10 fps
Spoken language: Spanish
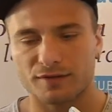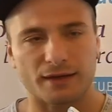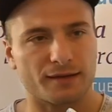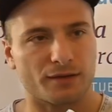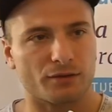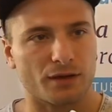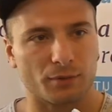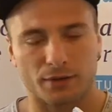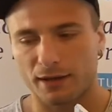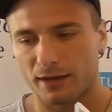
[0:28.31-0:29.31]
se lesionen
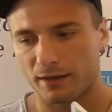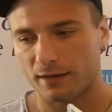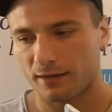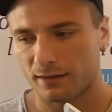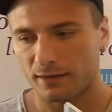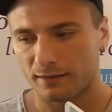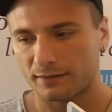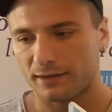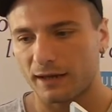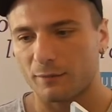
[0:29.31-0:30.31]
porque
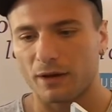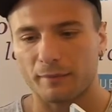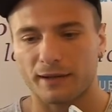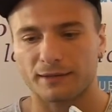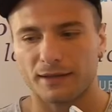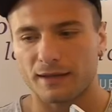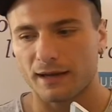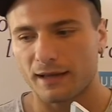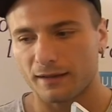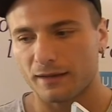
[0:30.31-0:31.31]
tenemos una plantilla
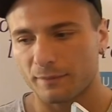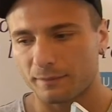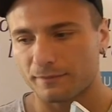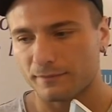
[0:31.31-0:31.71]
larga